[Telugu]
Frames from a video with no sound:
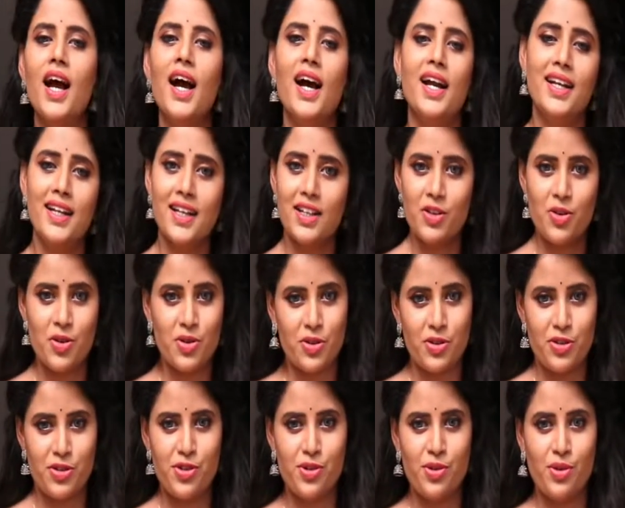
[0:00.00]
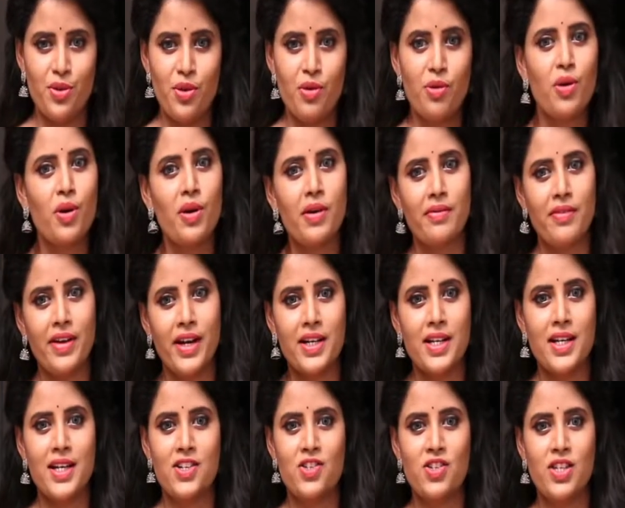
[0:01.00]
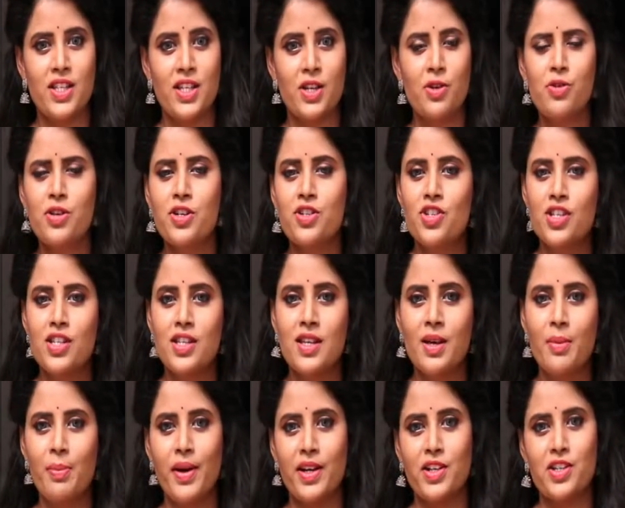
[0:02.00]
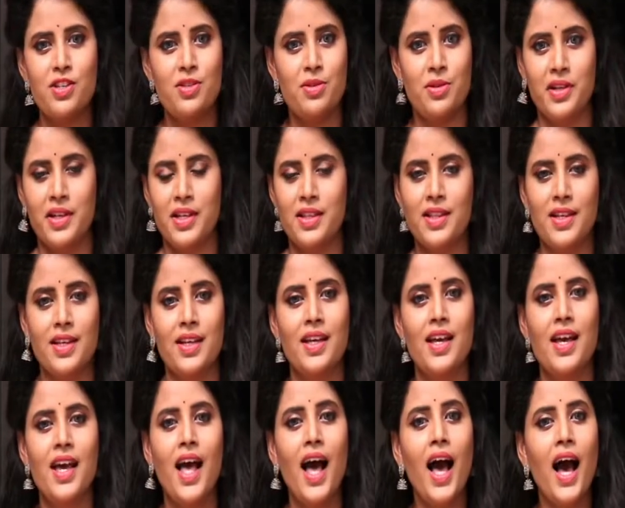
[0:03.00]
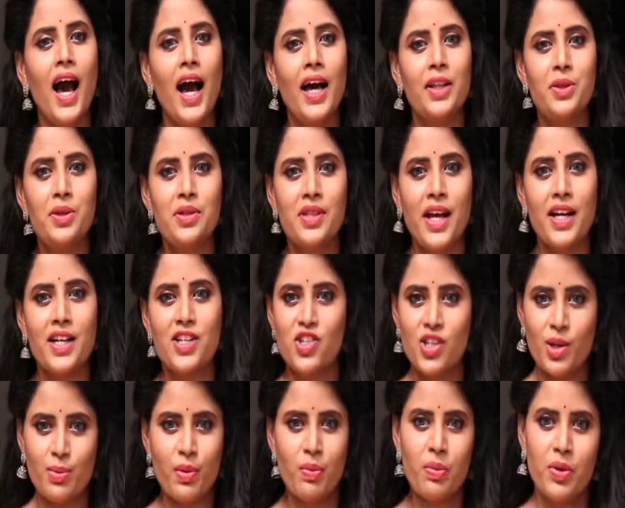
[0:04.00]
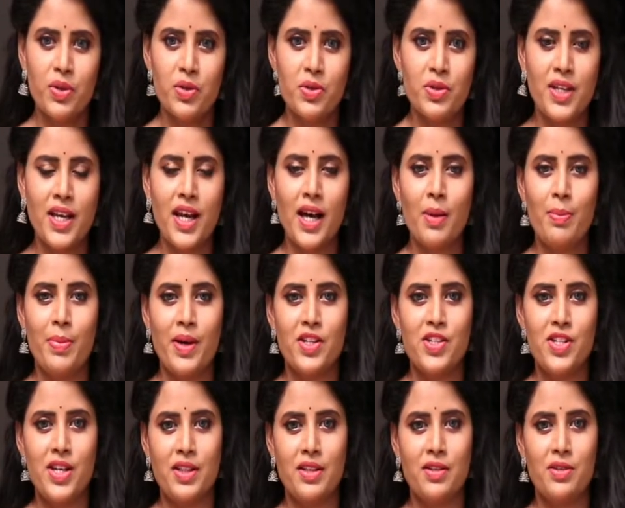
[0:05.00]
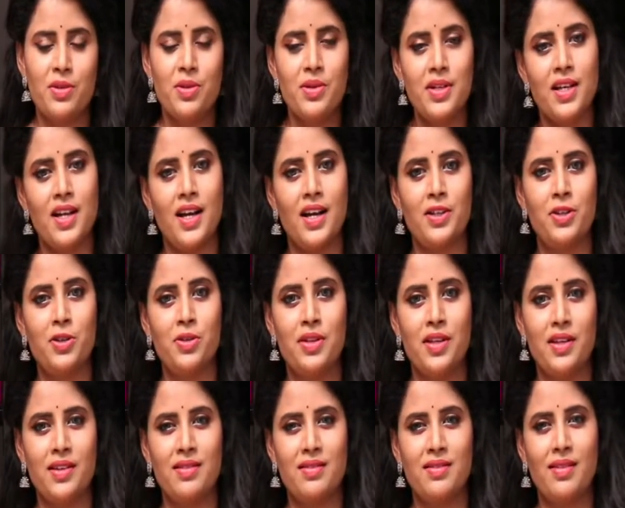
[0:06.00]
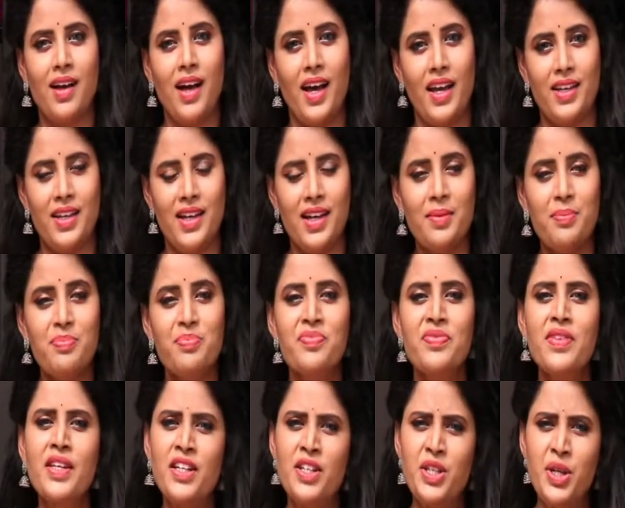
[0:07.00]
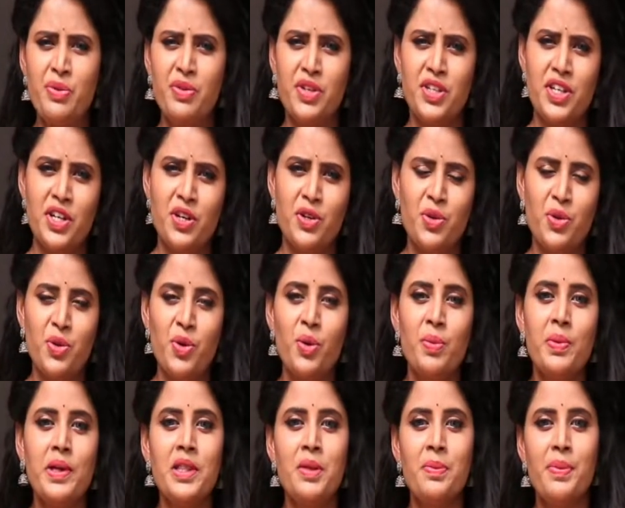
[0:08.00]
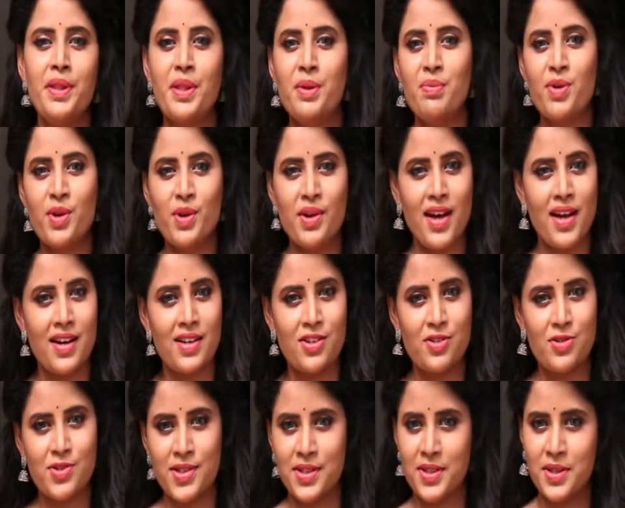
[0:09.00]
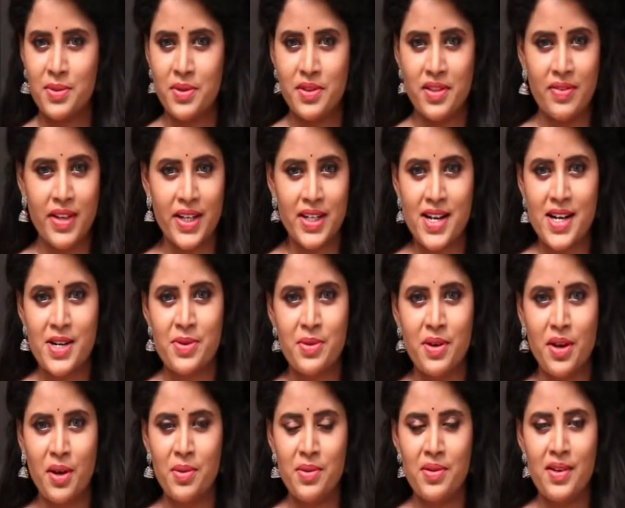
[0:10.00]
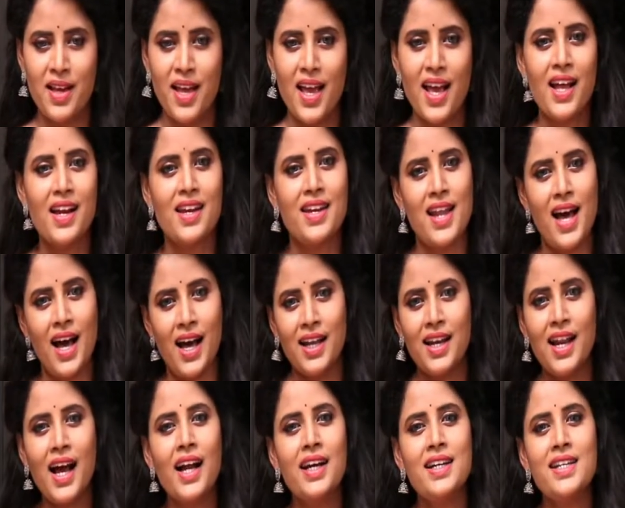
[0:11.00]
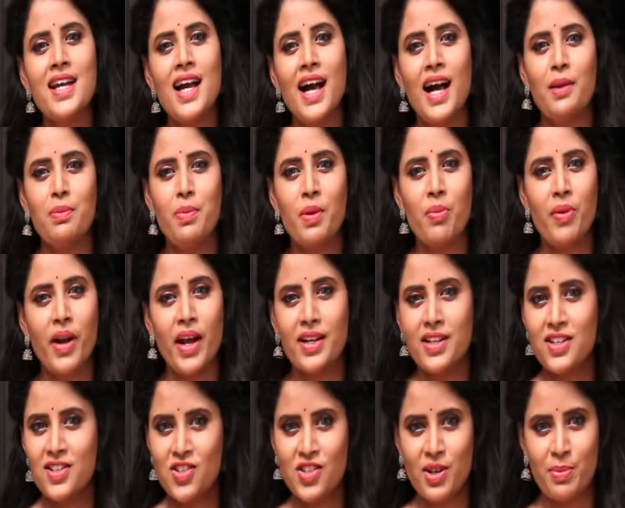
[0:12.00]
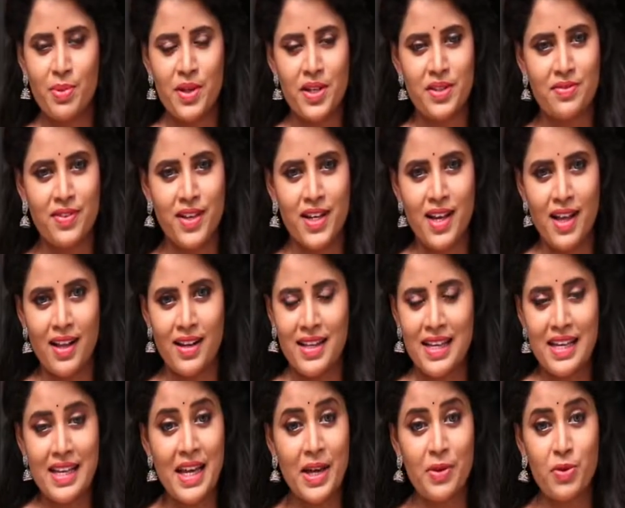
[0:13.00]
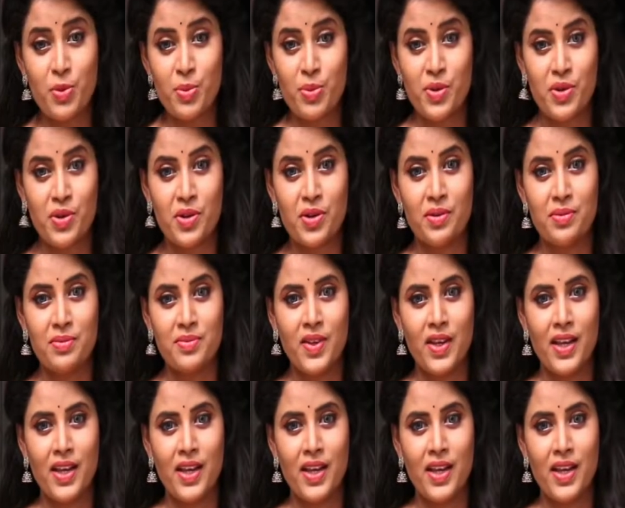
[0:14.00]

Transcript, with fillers: అనగనగా ఒకరోజు ఒక వేటగాడి చేతికి ఒక చిన్న పక్షి దొరికింది అతడు దాన్ని చంపబోతుంటే ఆ పక్షి అతనితో ఇలా అంటుంది అయ్యా నీవు ఎన్నో పెద్ద పెద్ద మృగాలను జంతువులను వేటాడి ఉంటావు నాలాంటి అల్ప ప్రాణిని చంపటం వల్ల నీకేం ఉపయోగం